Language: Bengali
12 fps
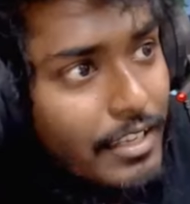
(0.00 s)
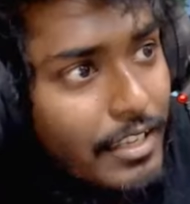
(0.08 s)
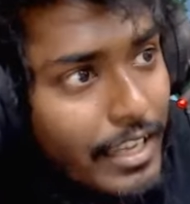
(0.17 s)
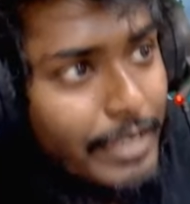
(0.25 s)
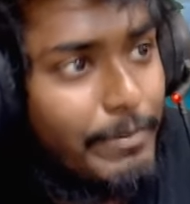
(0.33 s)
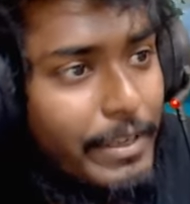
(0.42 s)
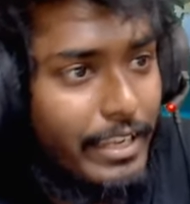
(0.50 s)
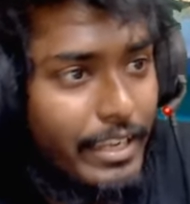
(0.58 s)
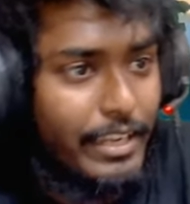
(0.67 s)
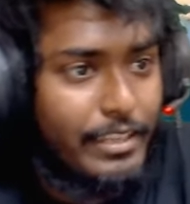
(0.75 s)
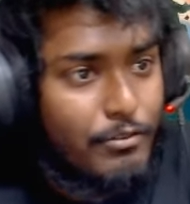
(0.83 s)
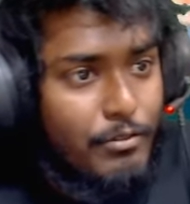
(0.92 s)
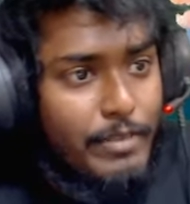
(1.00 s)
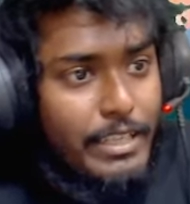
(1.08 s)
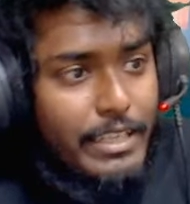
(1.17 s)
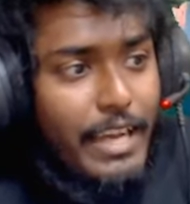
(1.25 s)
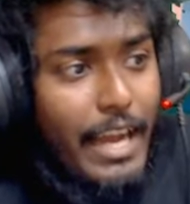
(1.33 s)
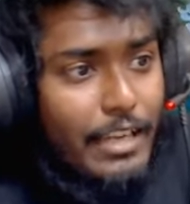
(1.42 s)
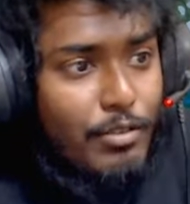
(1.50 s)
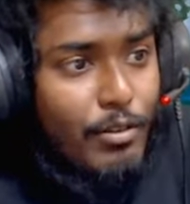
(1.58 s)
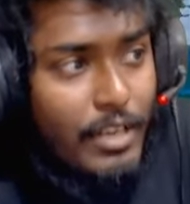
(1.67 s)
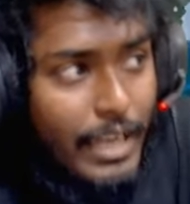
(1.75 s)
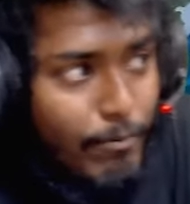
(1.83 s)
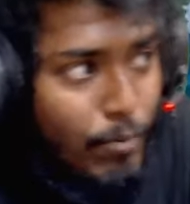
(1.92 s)
এই এই তুমি
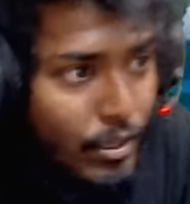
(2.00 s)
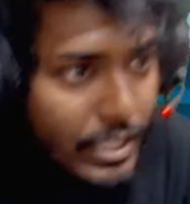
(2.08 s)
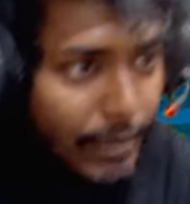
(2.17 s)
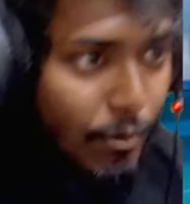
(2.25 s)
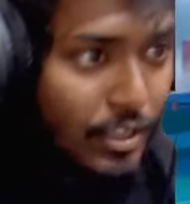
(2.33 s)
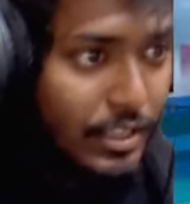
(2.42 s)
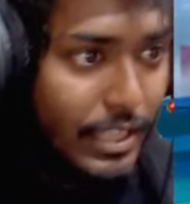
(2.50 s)
আসল কাব্যকে বলতে